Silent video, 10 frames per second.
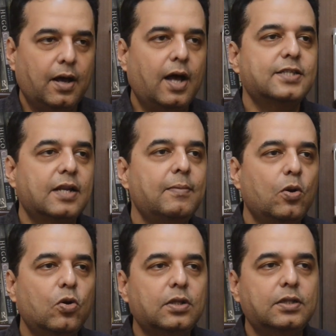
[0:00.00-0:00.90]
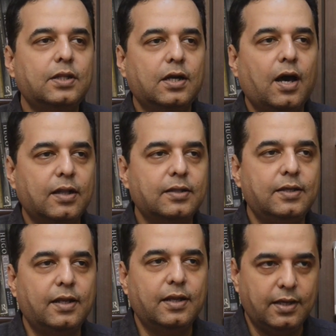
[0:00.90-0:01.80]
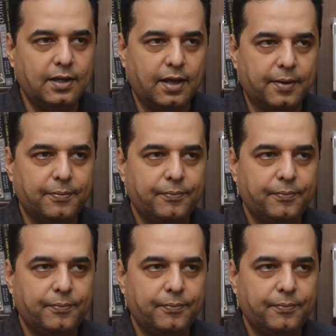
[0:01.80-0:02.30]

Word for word: असल में लोकतंत्र का अर्थ ये नहीं है